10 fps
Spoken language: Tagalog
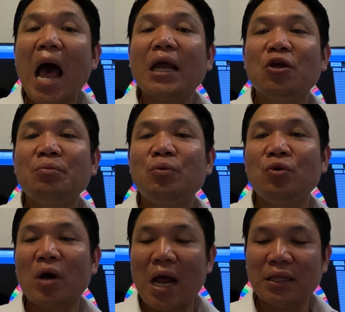Ayun po
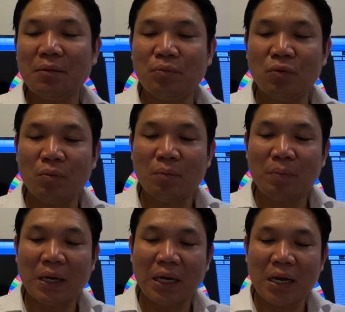yung ating pong
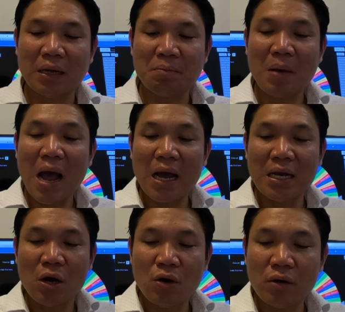paringa mga
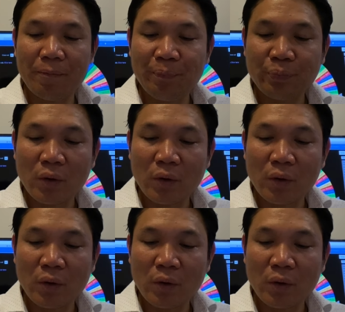kalahok.